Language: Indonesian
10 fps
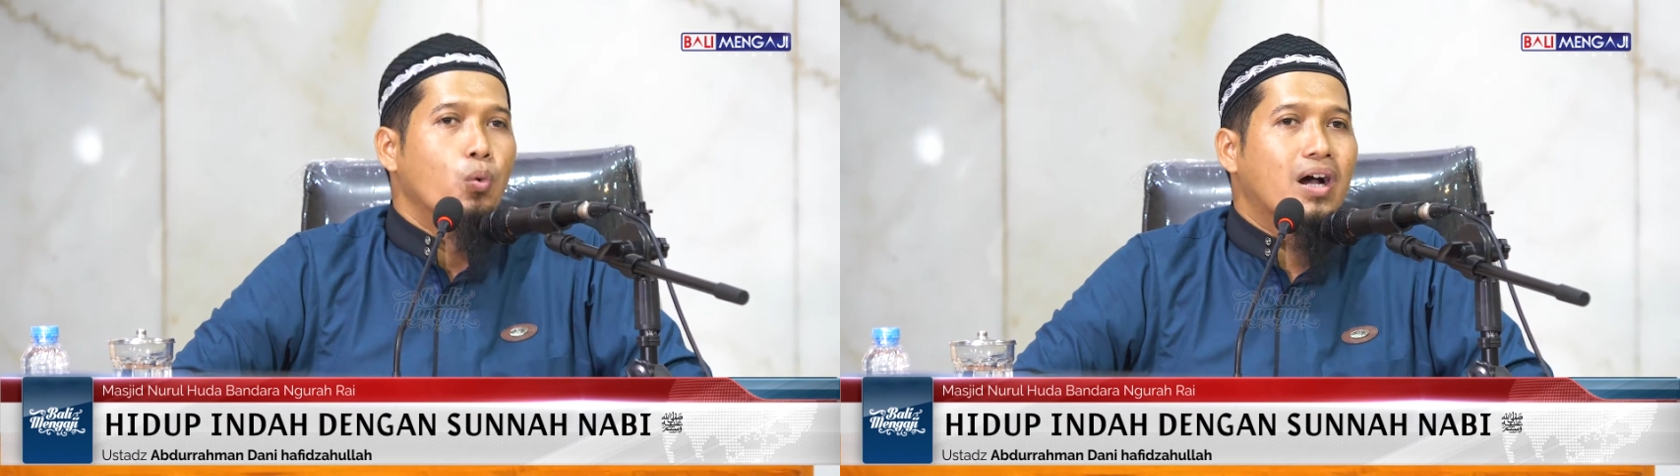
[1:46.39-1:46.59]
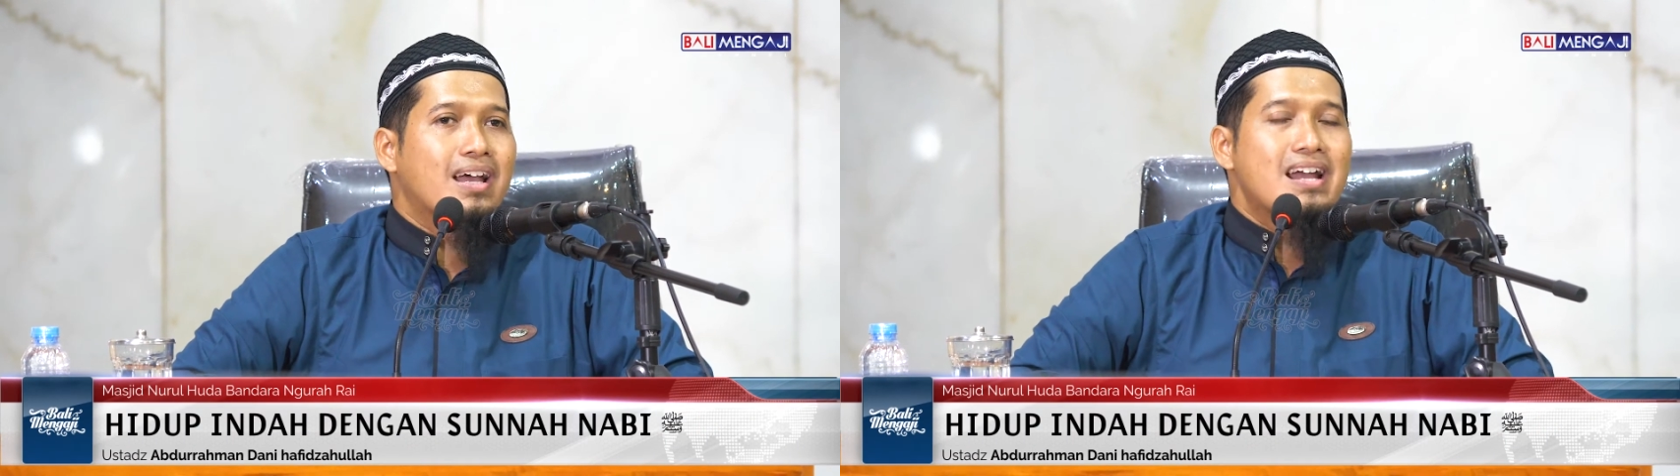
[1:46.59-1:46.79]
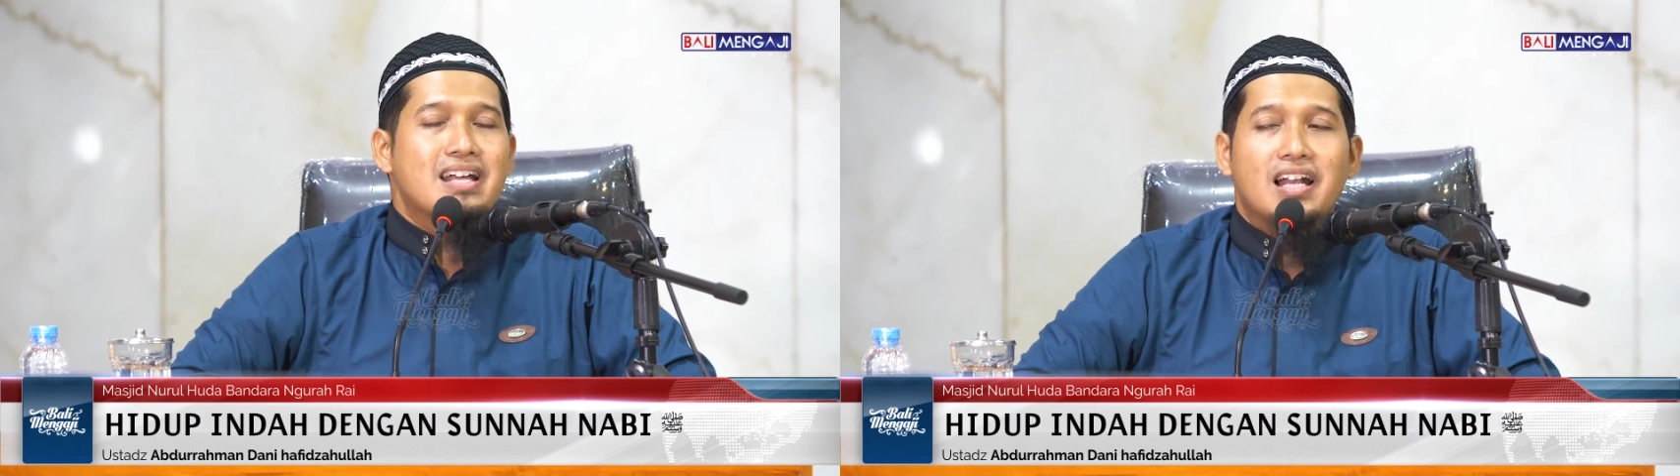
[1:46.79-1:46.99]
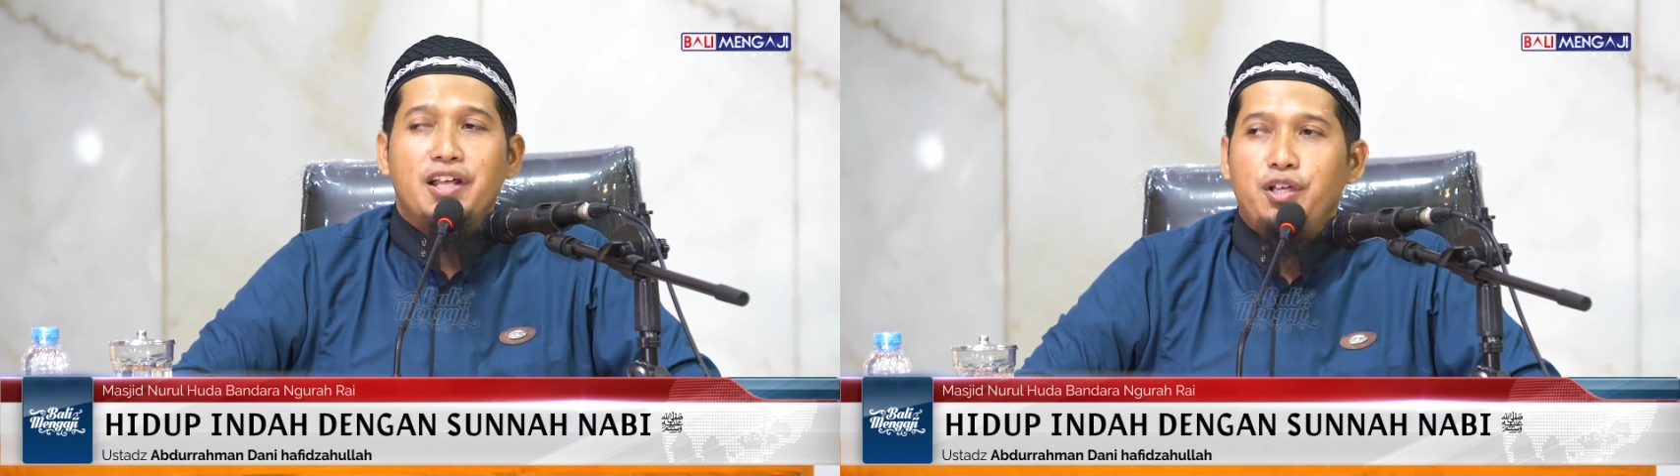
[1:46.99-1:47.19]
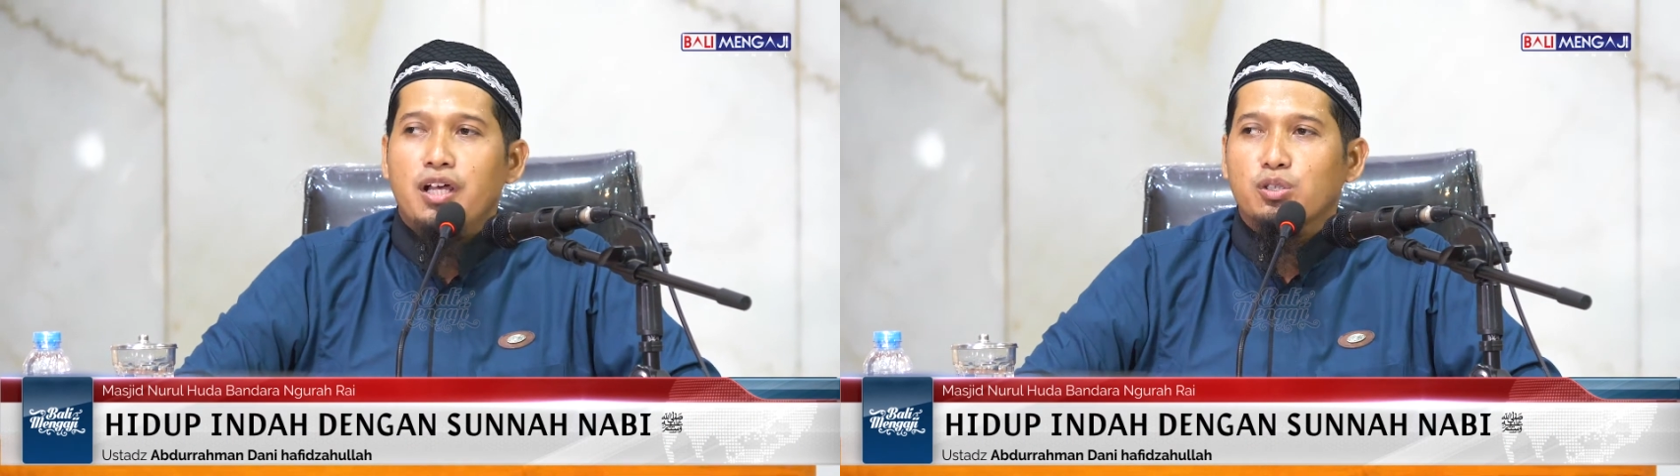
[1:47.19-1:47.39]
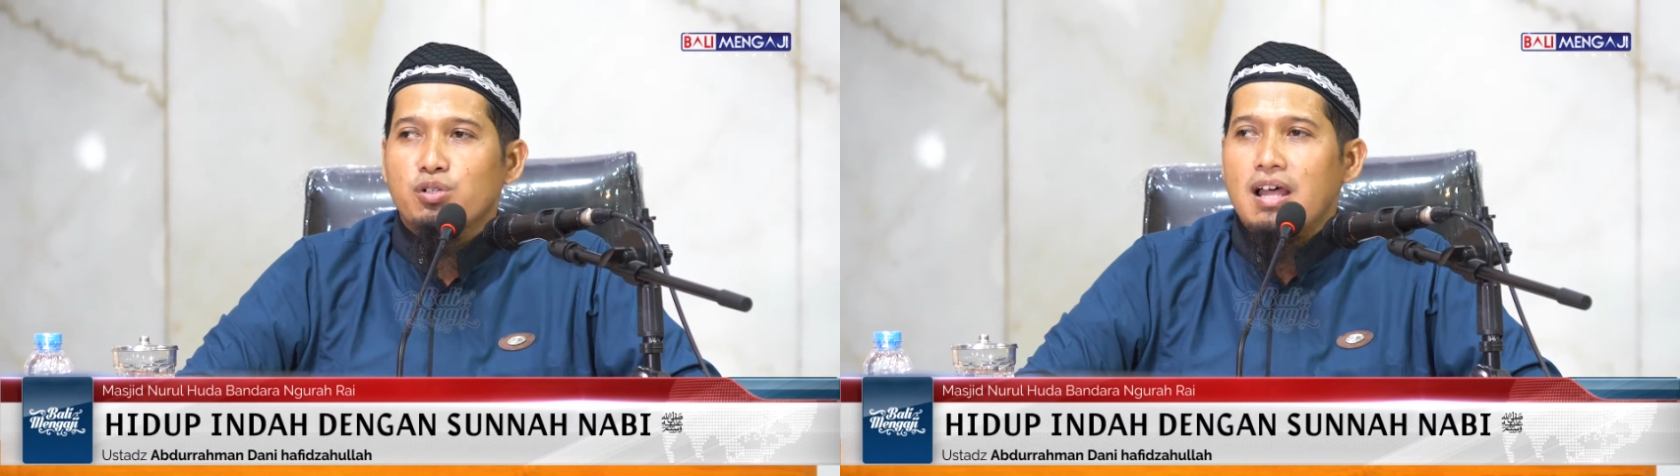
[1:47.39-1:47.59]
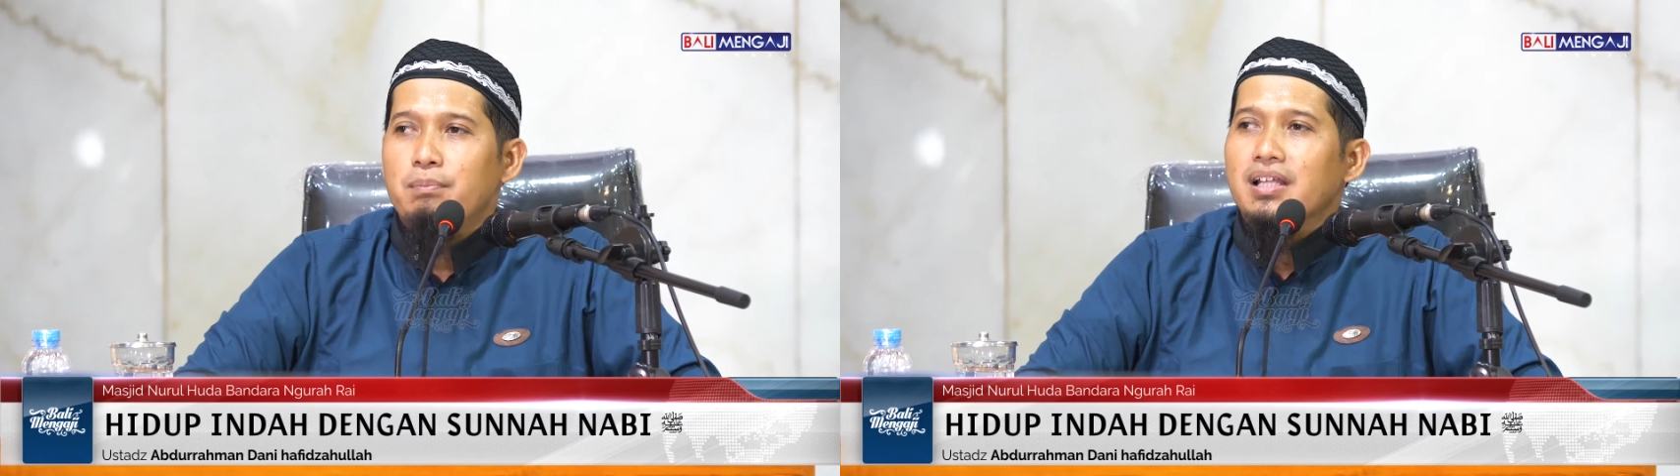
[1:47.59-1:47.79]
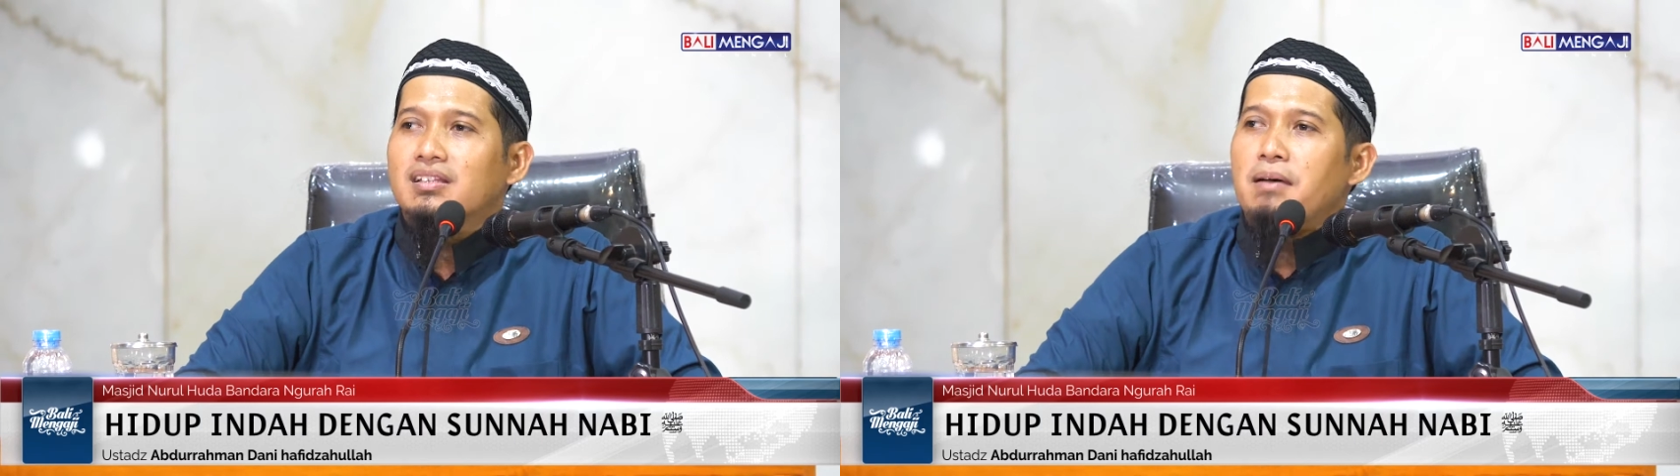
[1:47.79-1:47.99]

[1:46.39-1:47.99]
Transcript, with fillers: Wa kana lihyatun Nabi